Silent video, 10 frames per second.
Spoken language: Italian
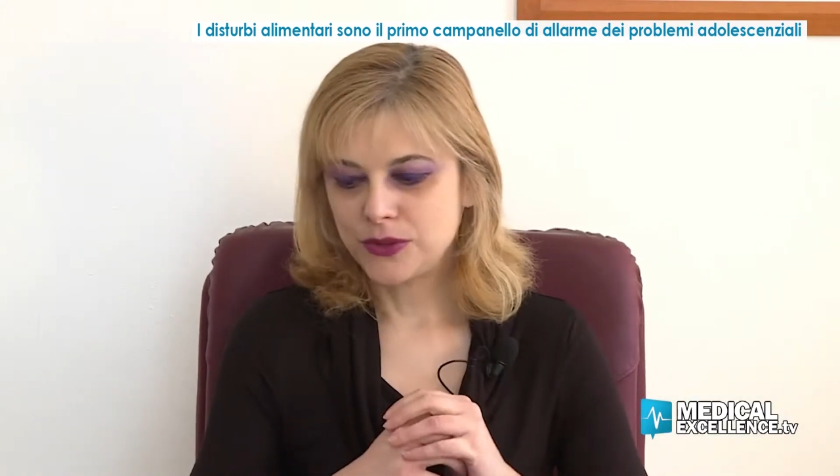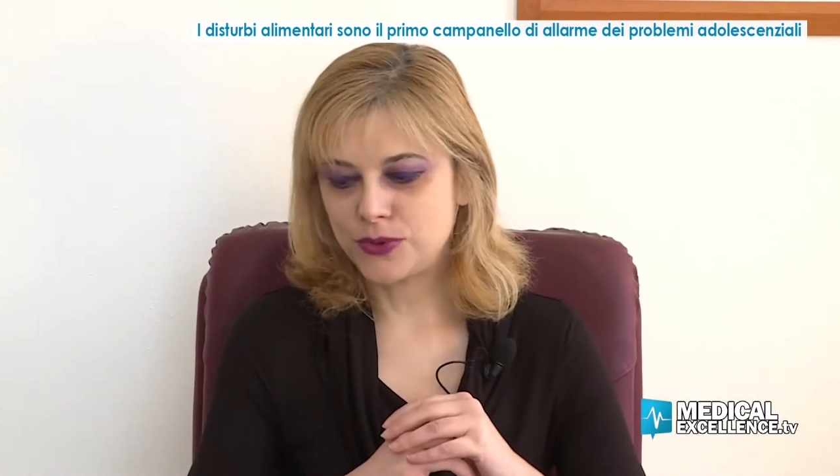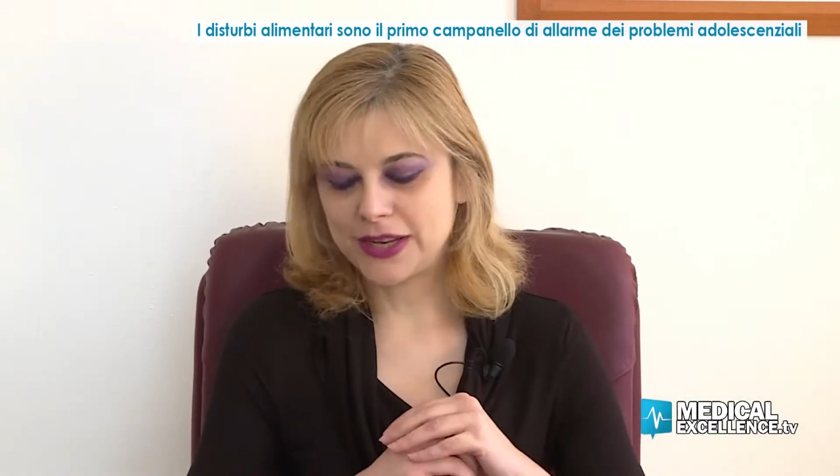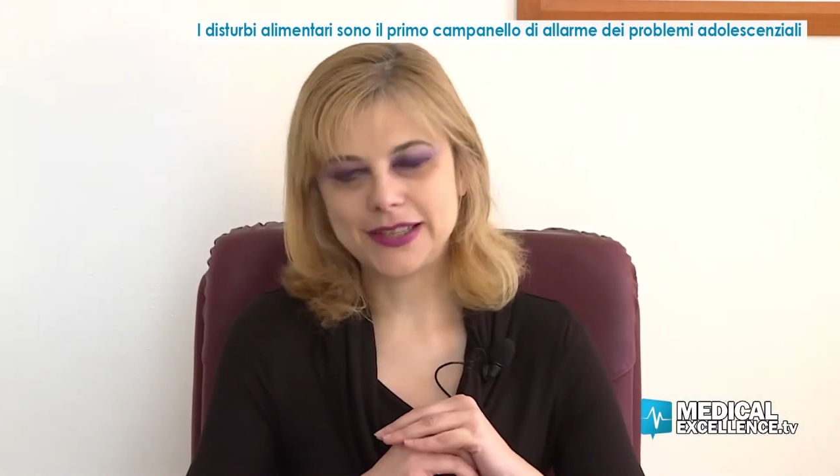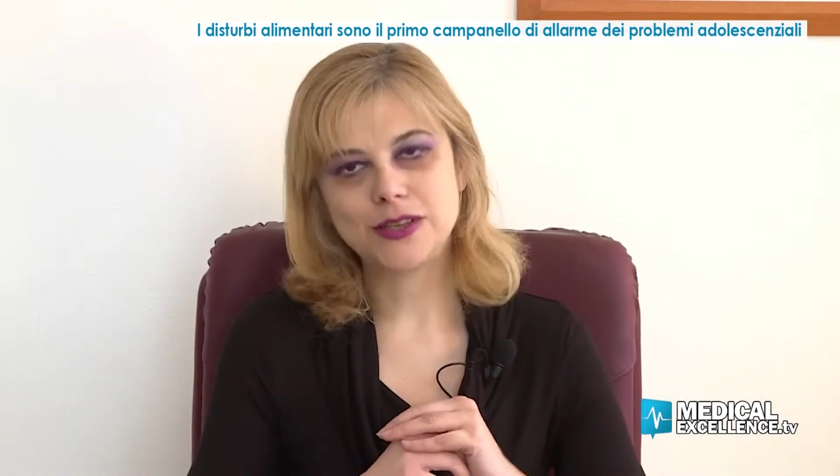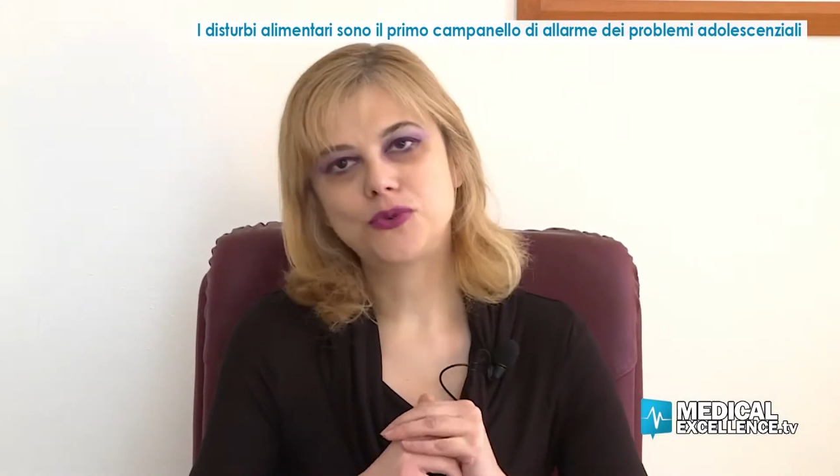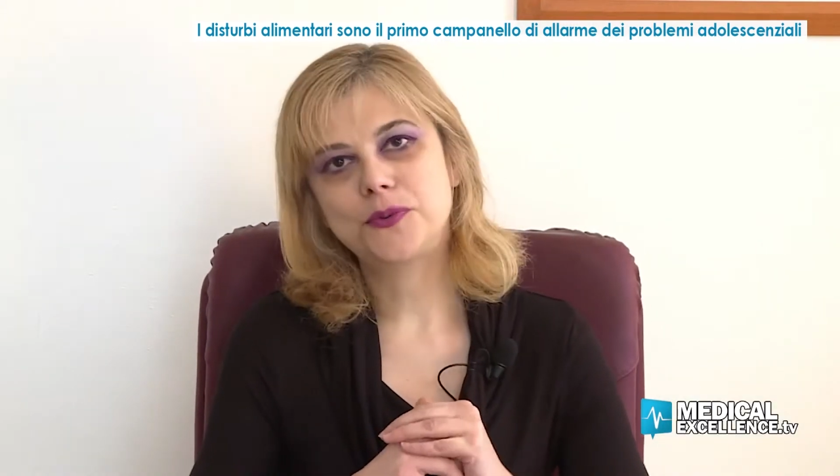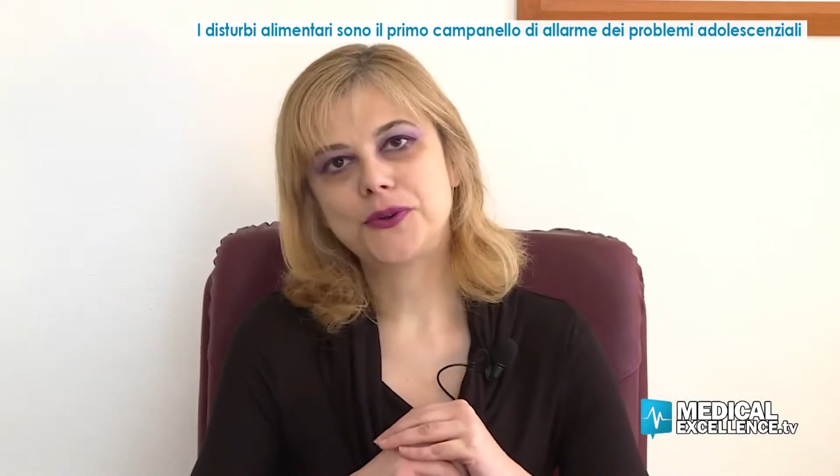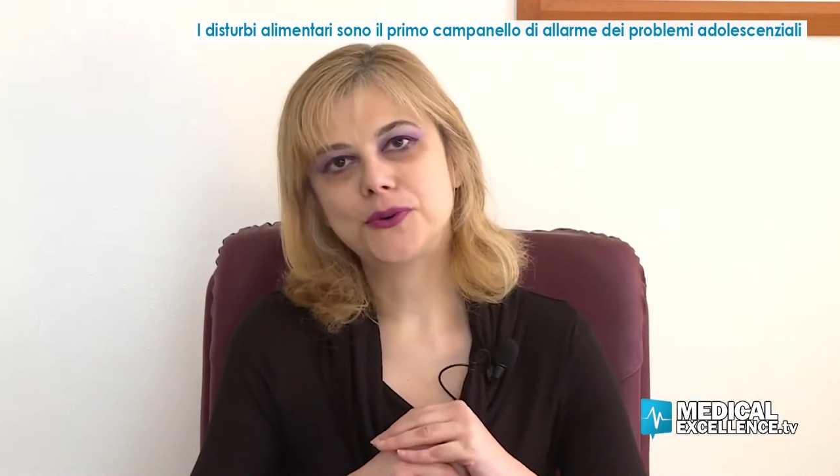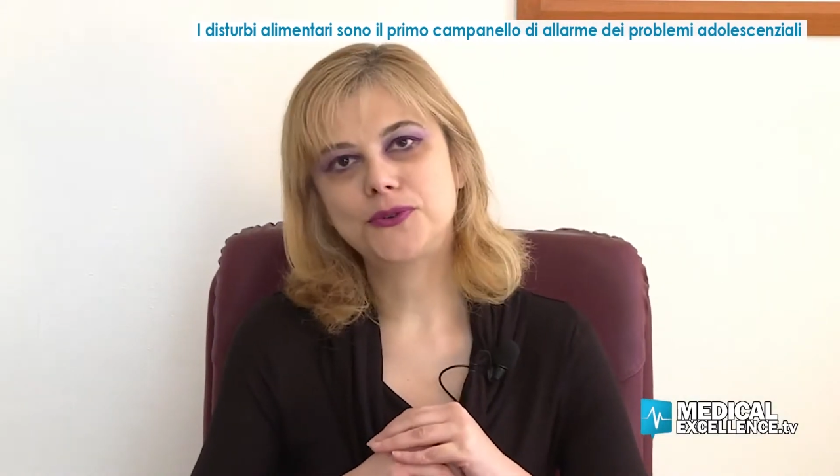durante il
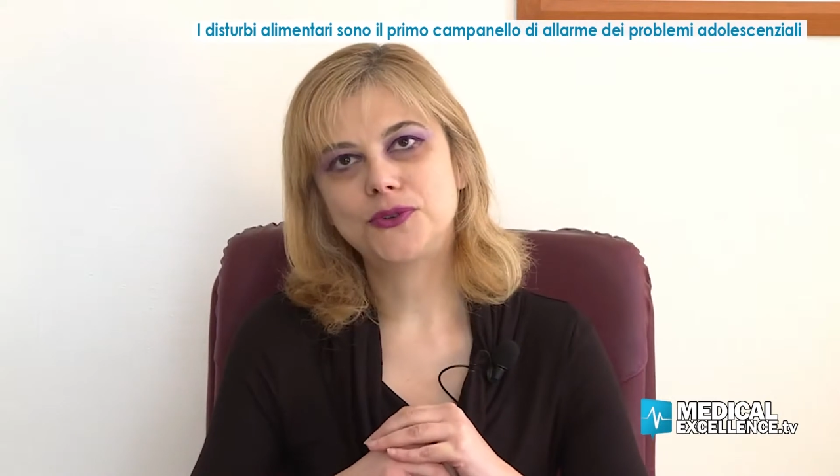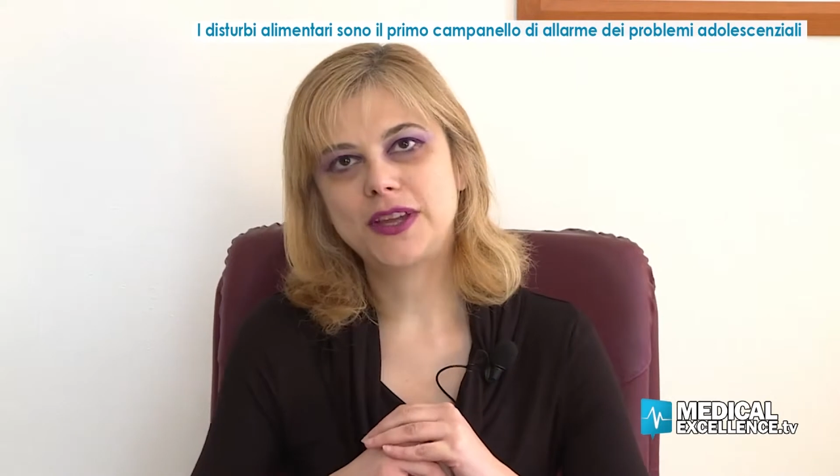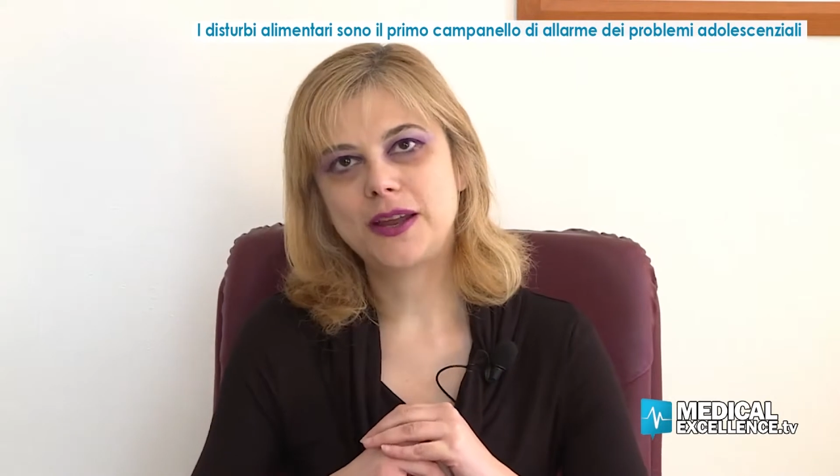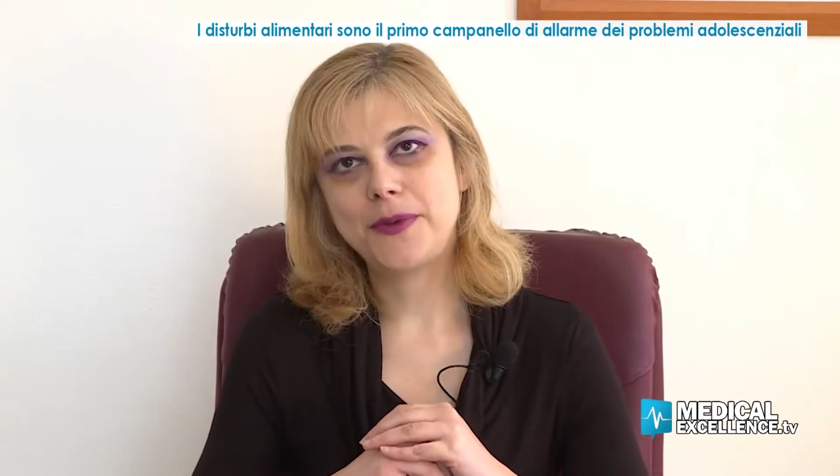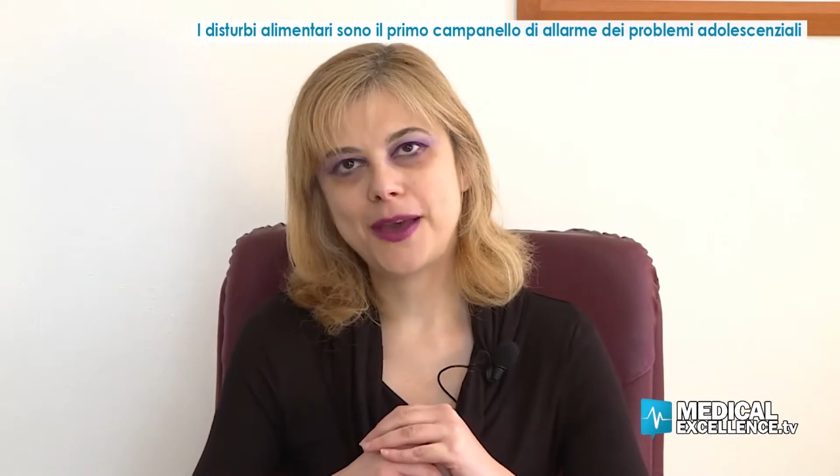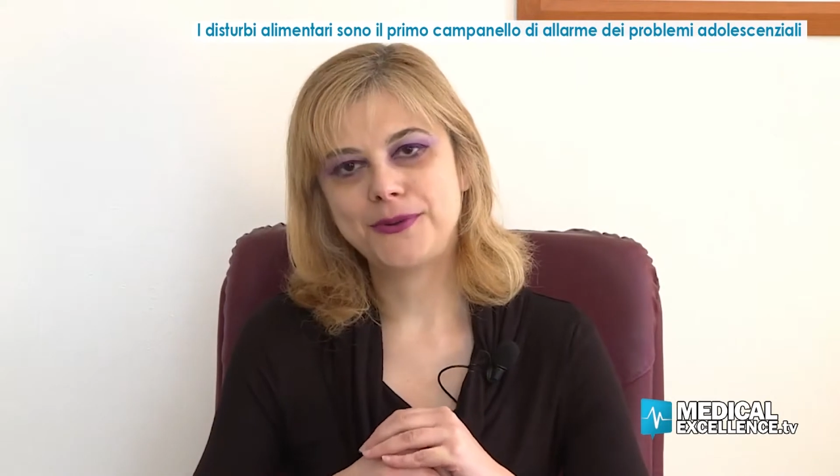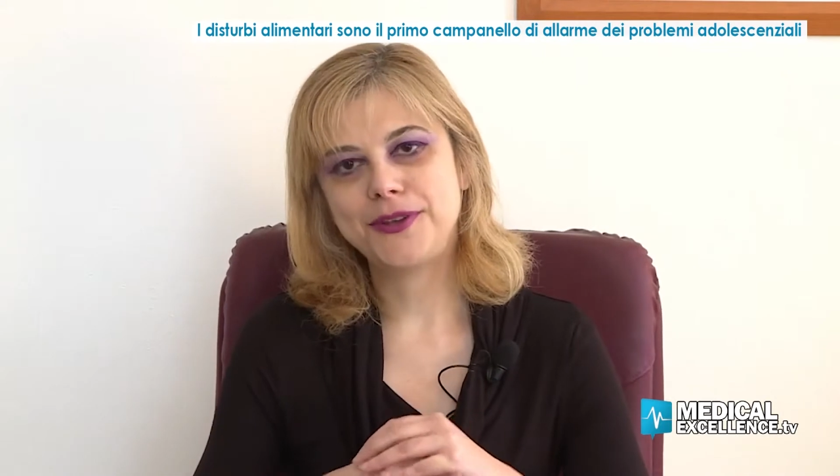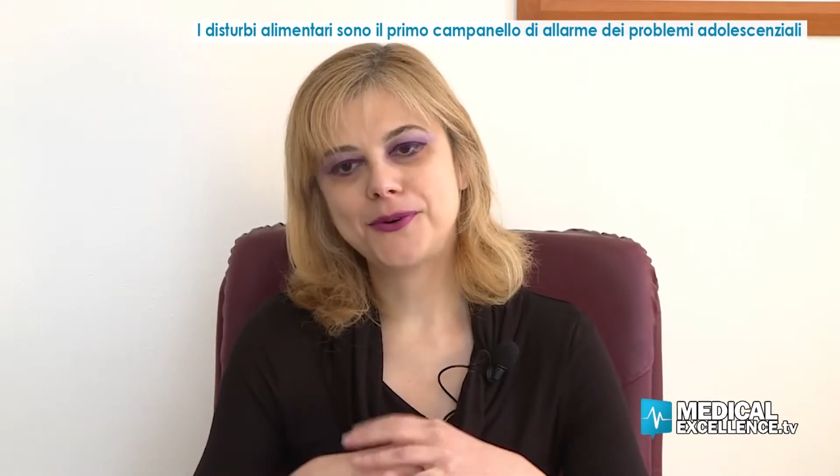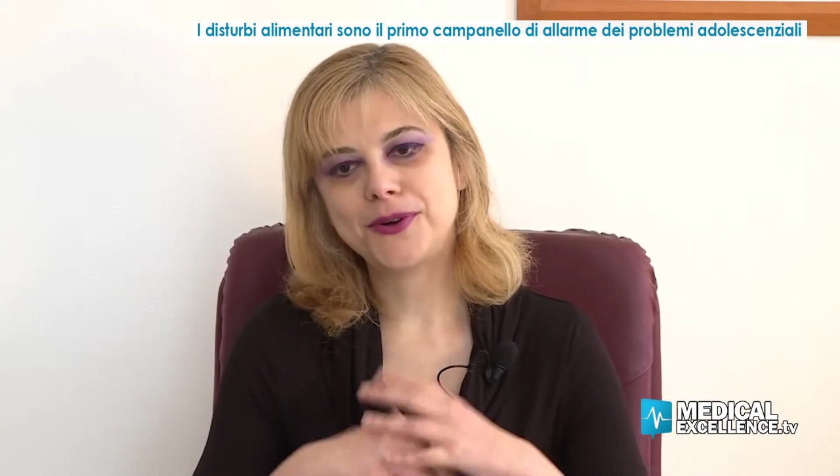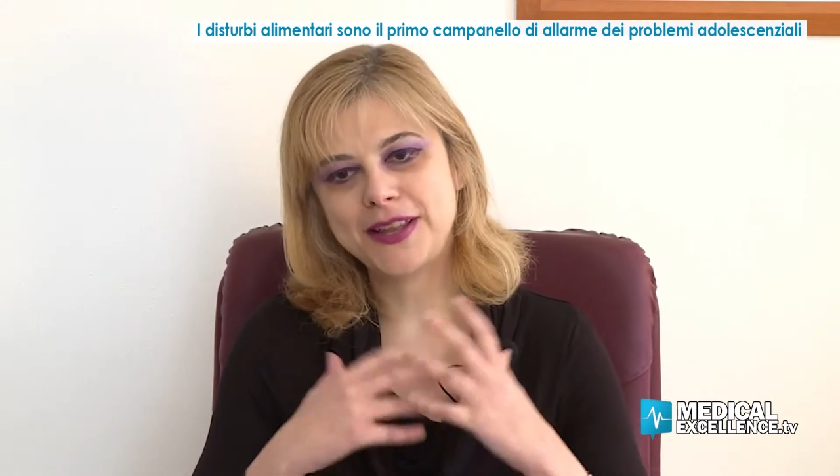suo percorso
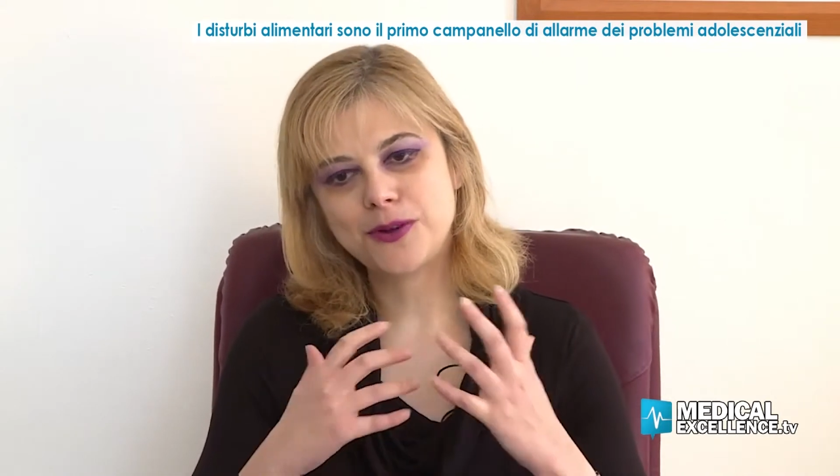terapeutico ed